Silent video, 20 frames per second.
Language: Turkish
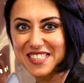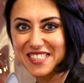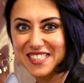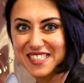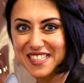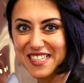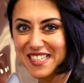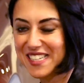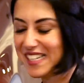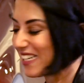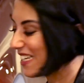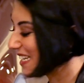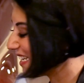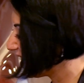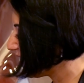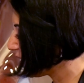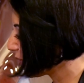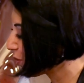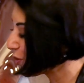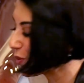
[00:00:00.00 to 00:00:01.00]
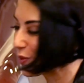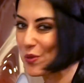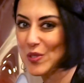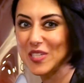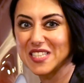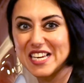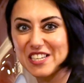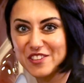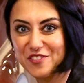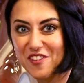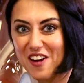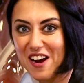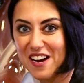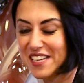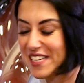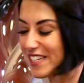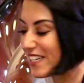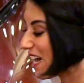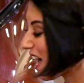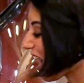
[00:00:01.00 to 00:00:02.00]
dişli e, gündüz led
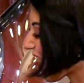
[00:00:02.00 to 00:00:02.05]
farları.